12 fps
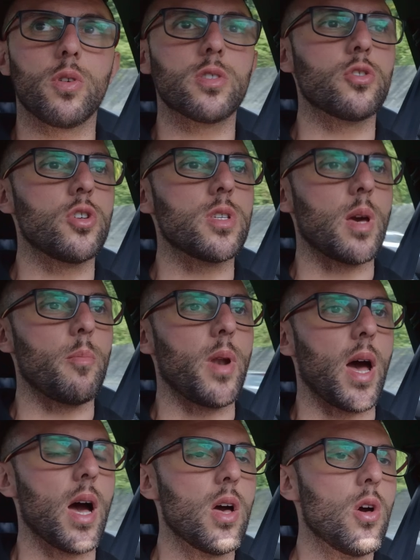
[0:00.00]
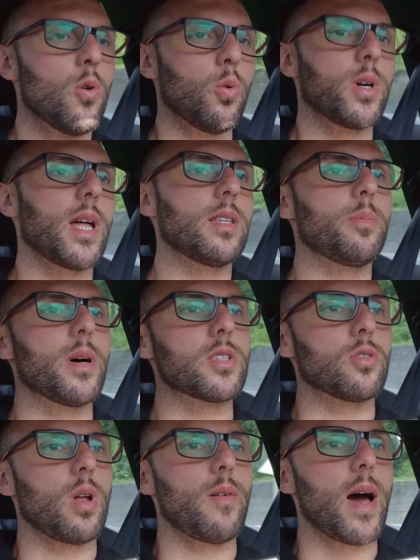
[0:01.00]
Questo ci sembra un grande
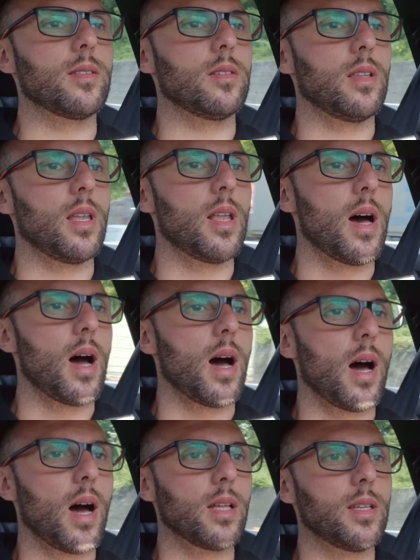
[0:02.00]
passo in avanti della,